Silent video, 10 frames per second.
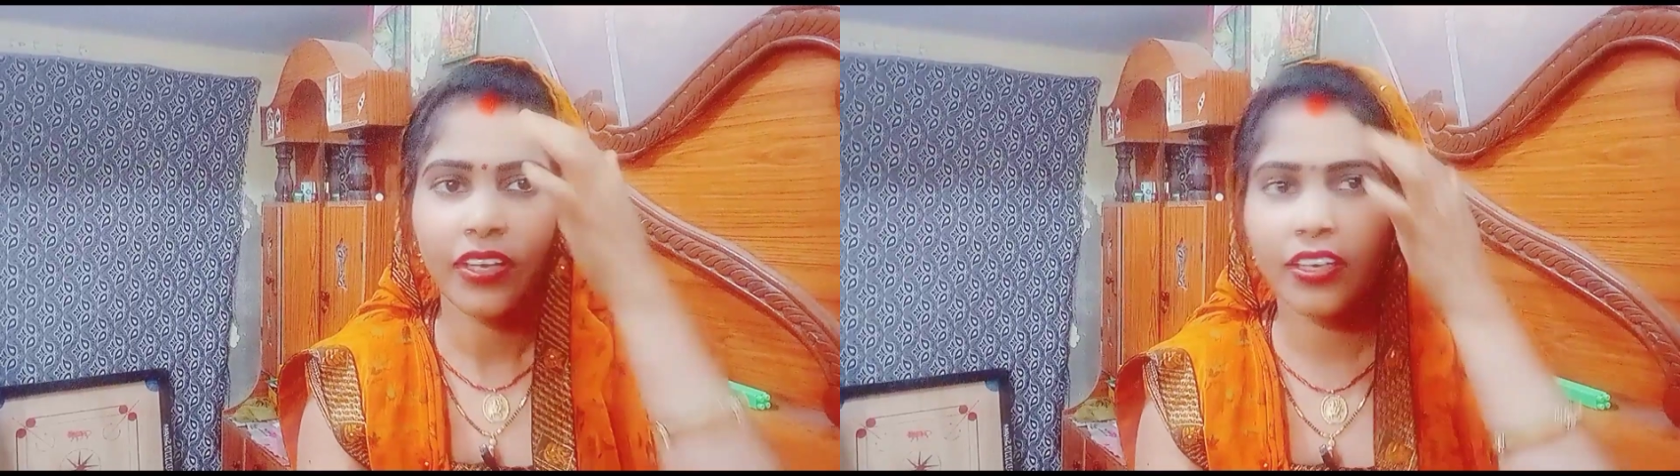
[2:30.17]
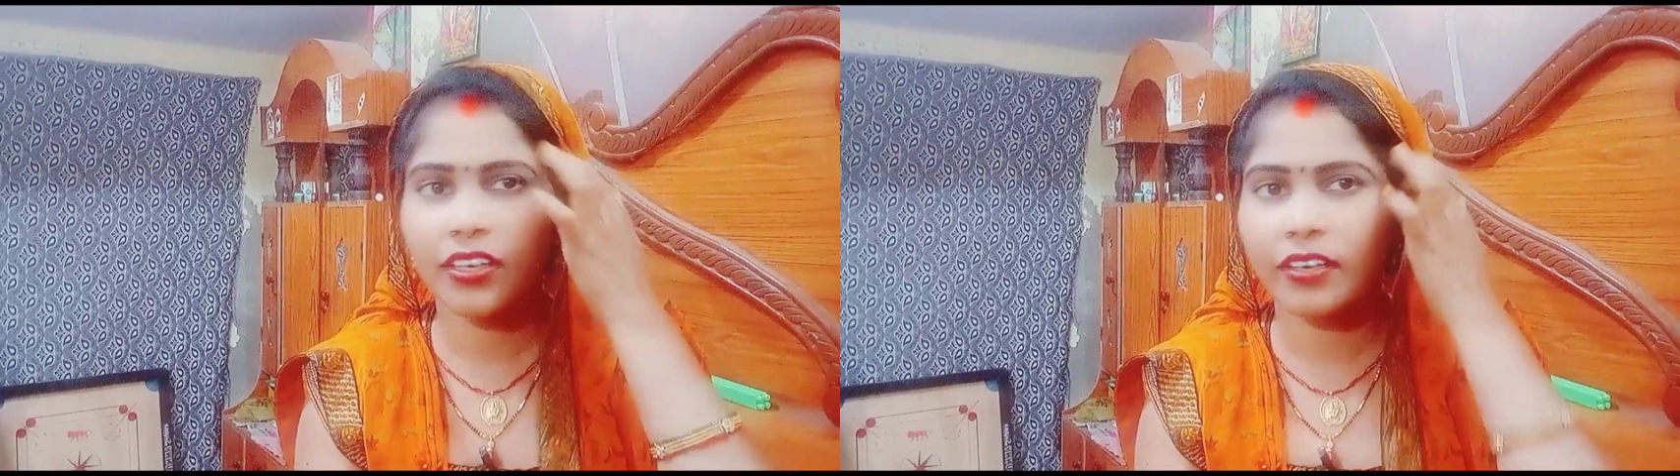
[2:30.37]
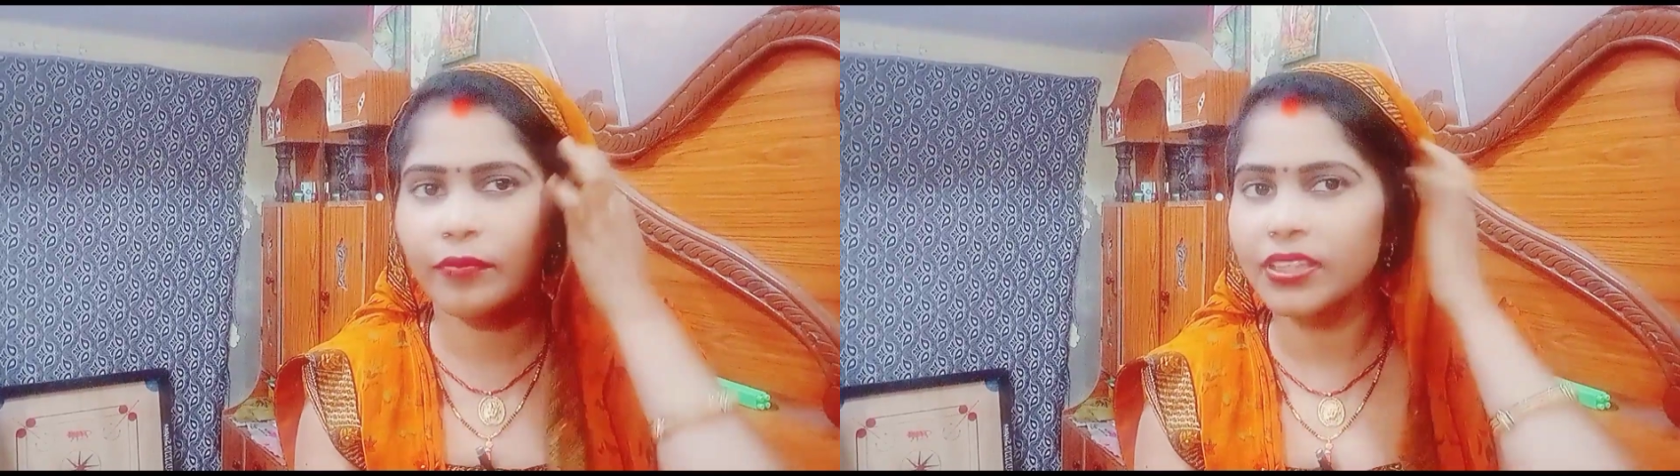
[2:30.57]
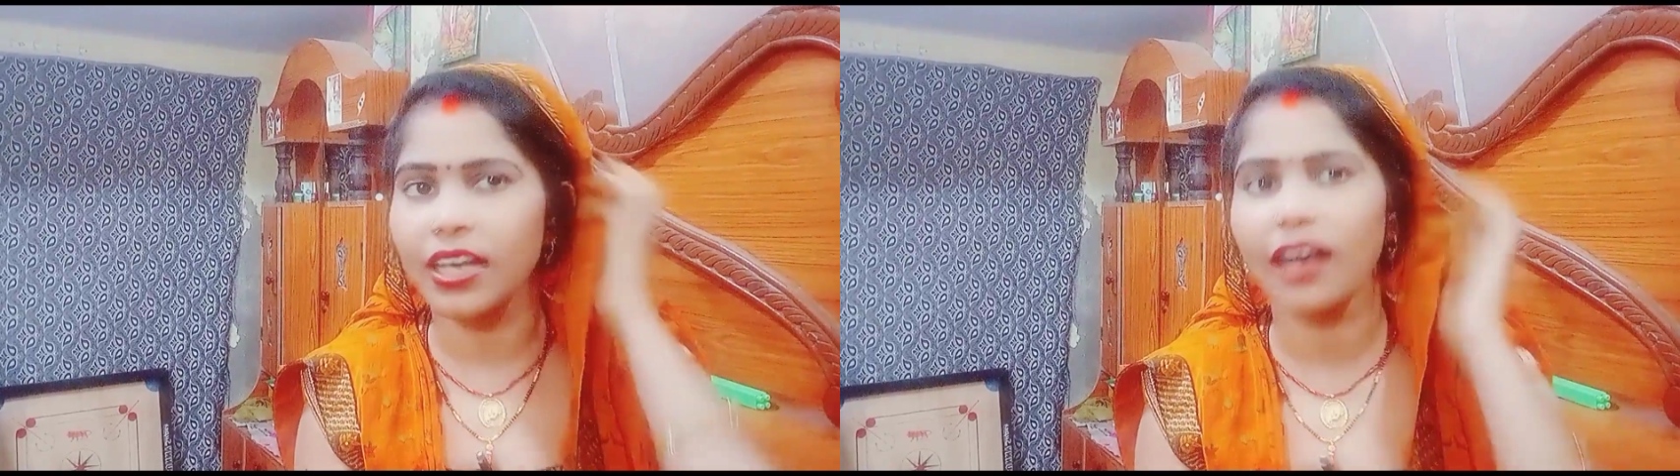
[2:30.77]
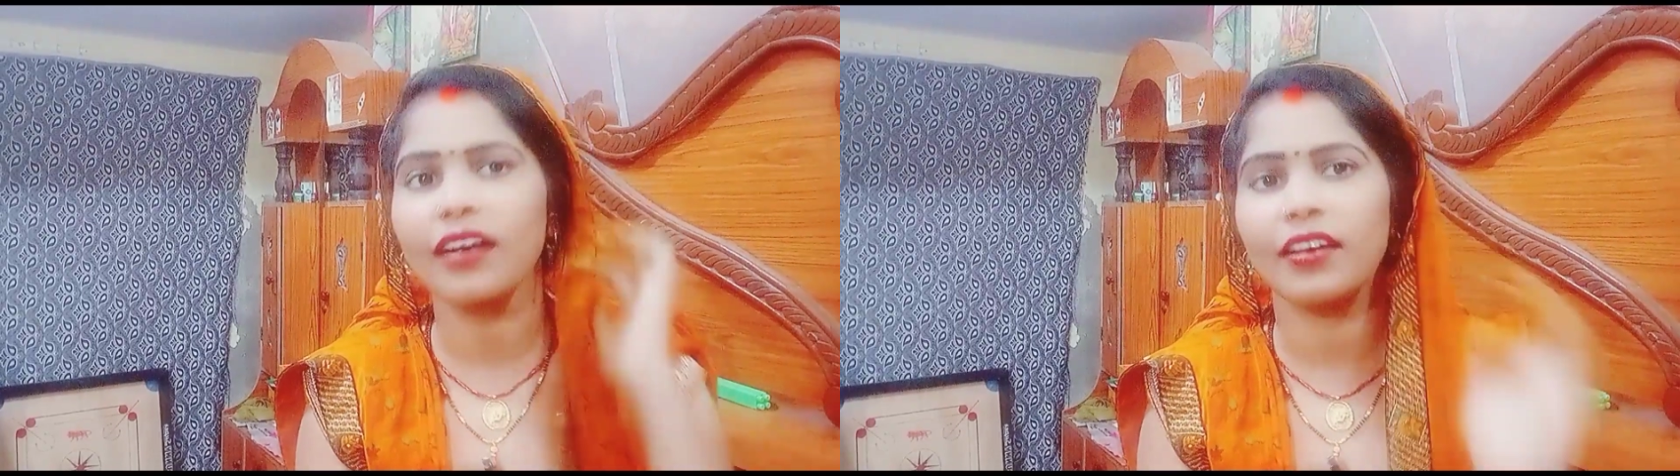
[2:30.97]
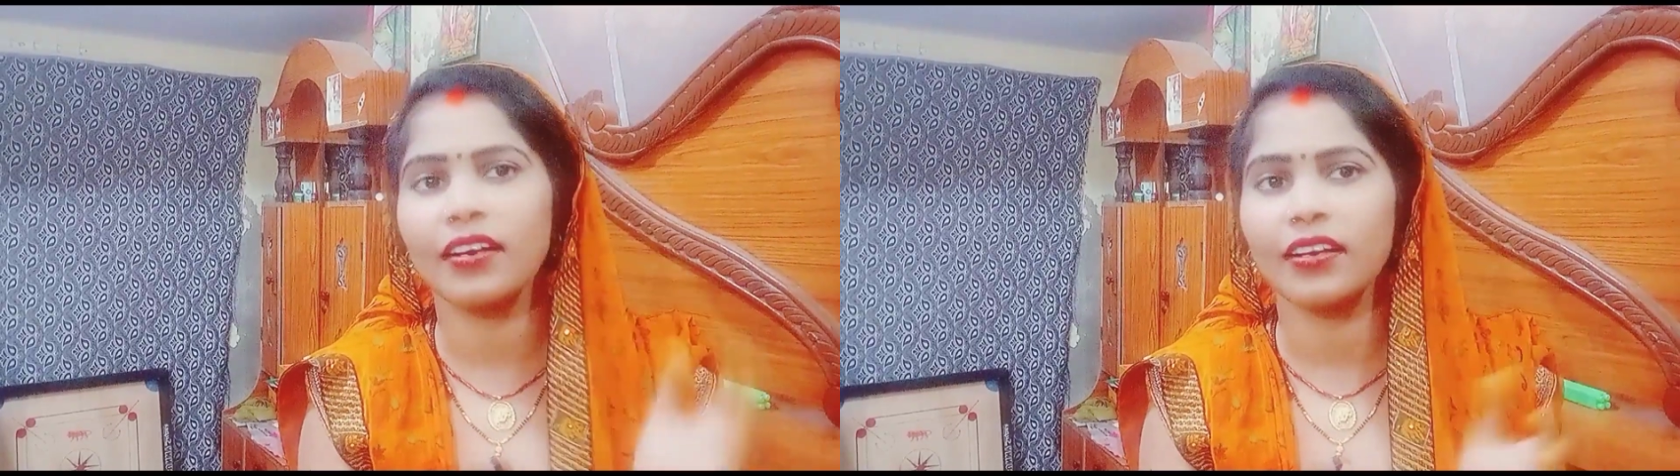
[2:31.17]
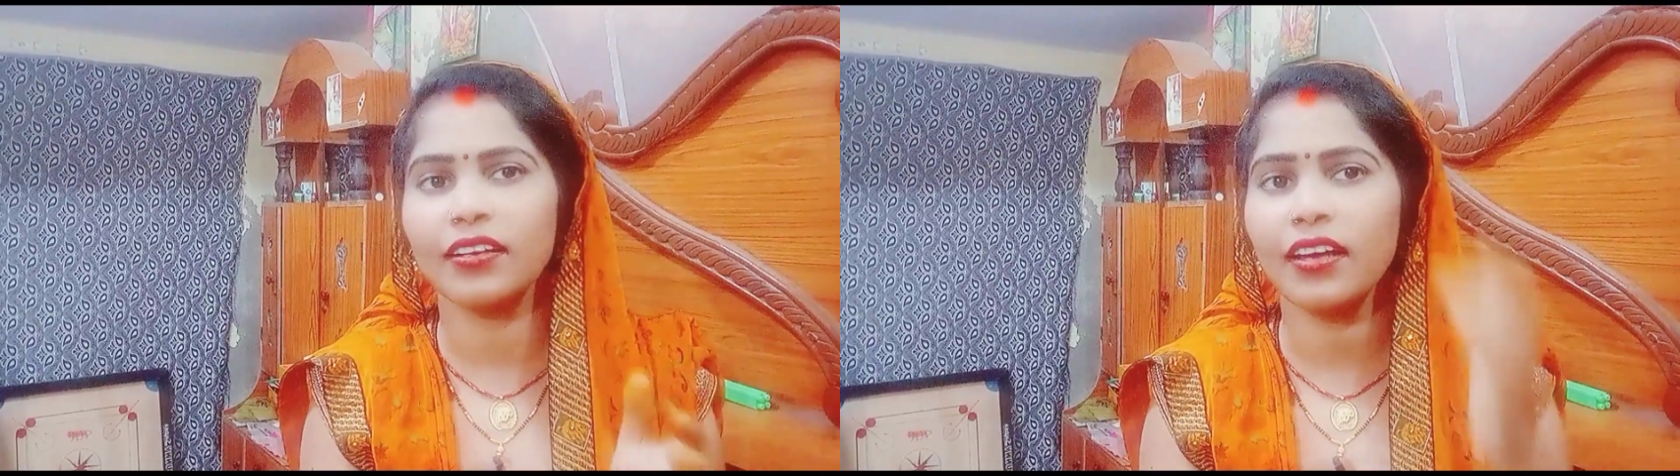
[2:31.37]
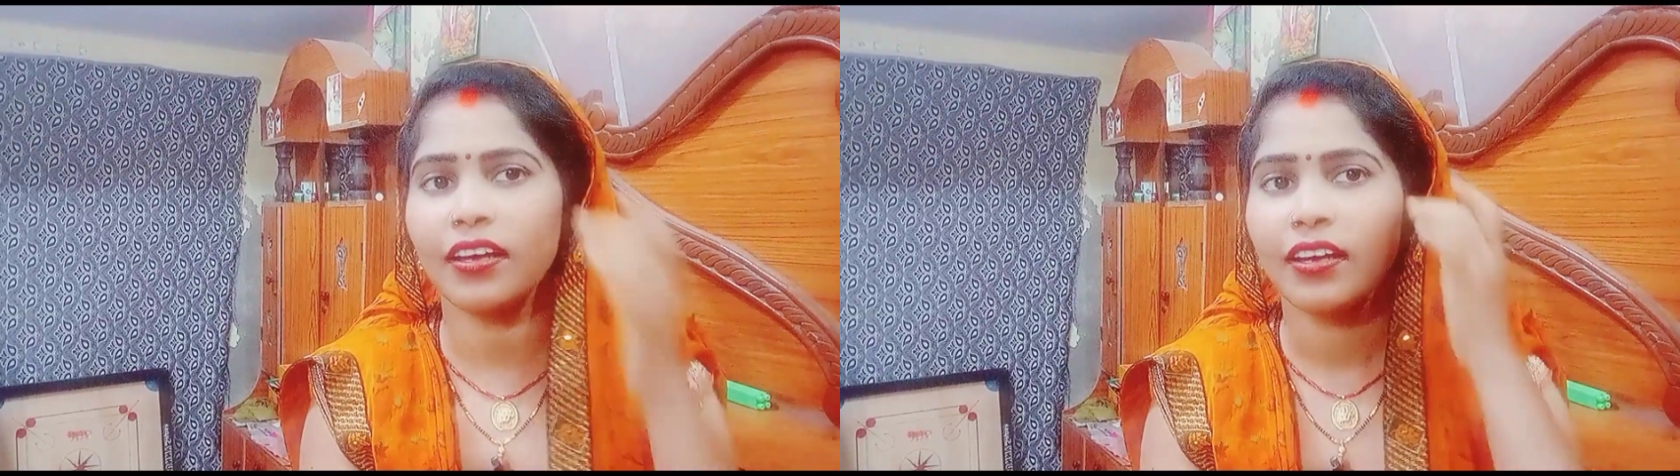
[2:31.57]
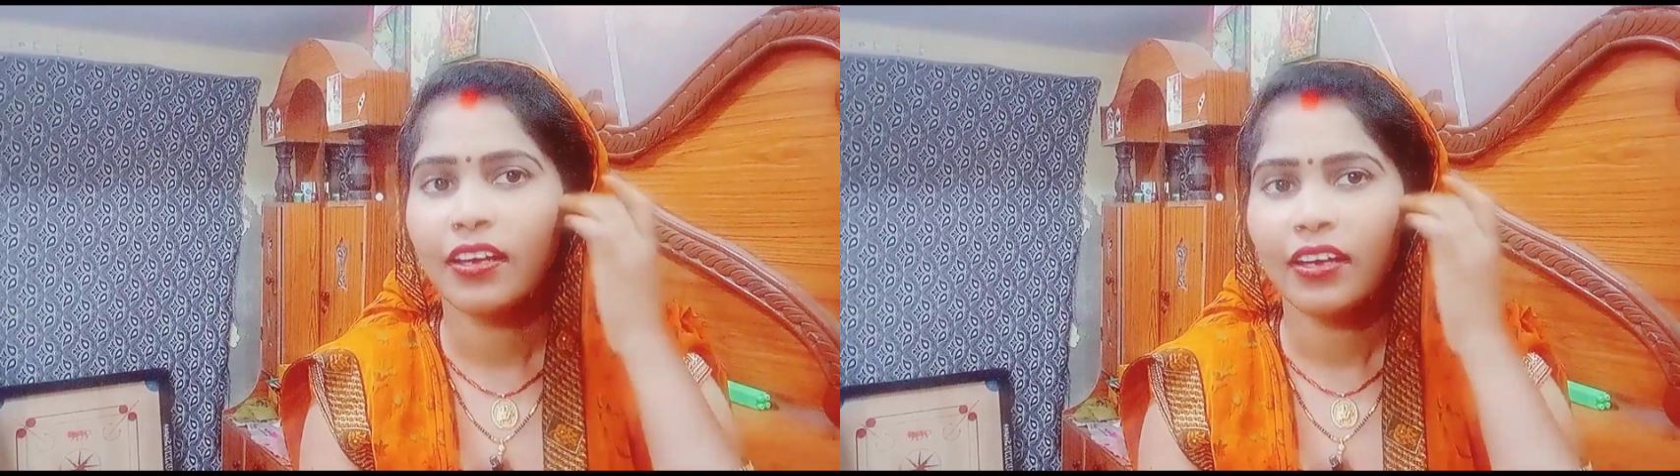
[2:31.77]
कि मजाक कर रही है